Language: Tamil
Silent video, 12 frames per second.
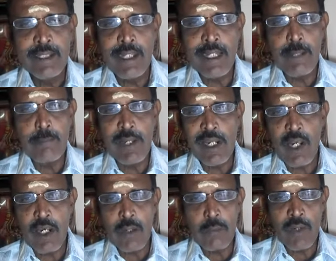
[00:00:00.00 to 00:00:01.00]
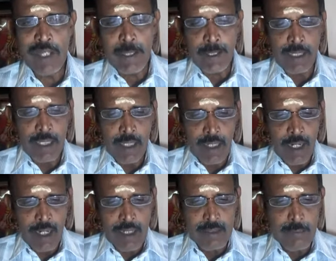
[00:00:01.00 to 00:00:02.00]
எளிய பரிகார முறை
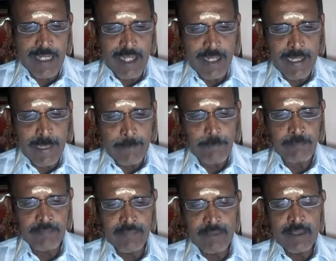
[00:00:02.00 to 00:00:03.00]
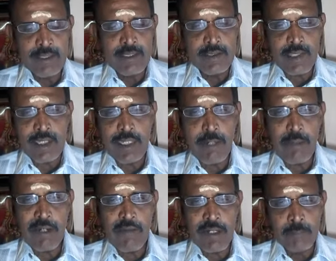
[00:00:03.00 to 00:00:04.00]
அடுத்தபடியாக சந்திர
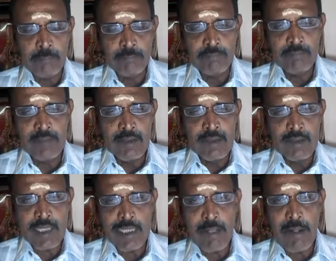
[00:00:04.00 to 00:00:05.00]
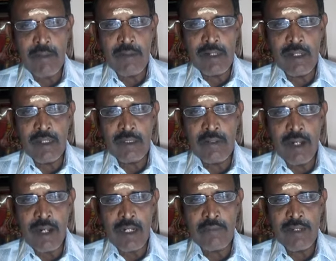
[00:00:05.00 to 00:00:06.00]
பகவான் சந்திர பகவானாக
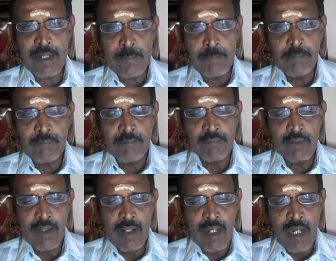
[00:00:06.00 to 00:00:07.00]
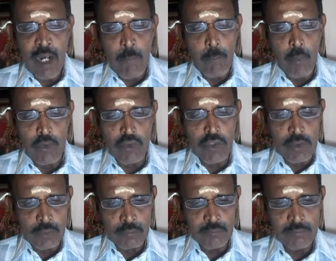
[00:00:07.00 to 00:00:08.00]
ஆனவர் முத்து
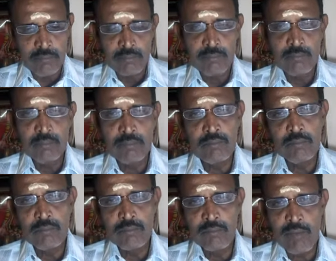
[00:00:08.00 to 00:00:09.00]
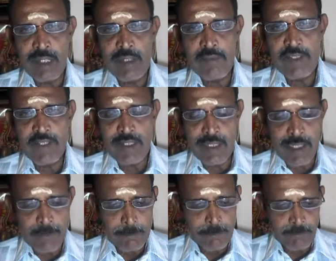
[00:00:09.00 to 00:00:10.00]
வாங்கி வச்சுக்கோங்க
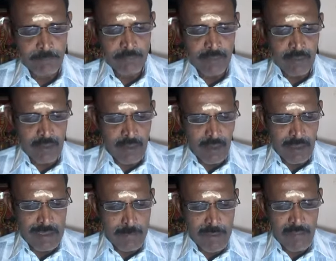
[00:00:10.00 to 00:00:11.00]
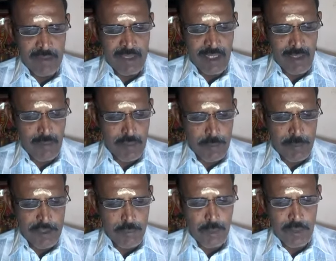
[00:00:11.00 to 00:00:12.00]
அதே மாதிரி வந்து எடுத்து வச்சு
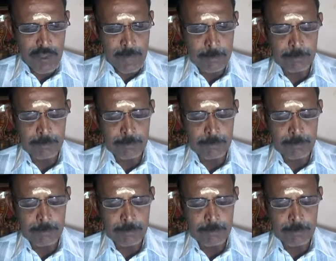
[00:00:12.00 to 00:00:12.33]
பேசும்போது